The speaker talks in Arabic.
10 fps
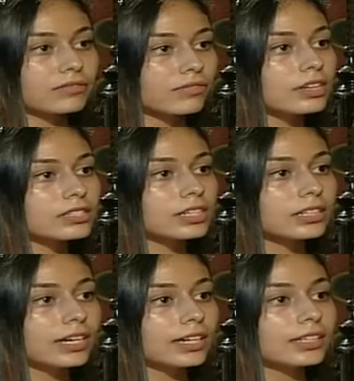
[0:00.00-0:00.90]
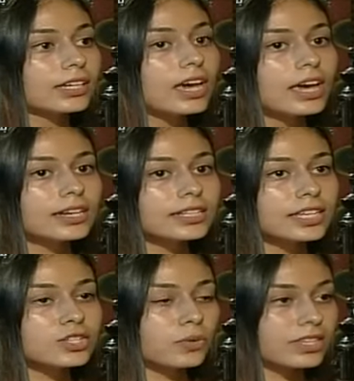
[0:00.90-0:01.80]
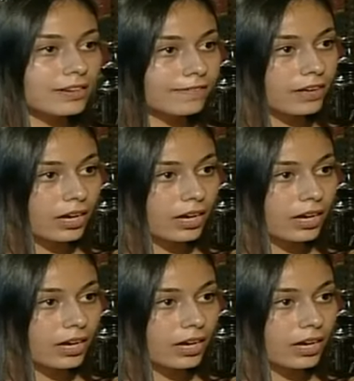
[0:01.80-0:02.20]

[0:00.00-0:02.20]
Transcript: فاصل يعني نقدر شوي نرفه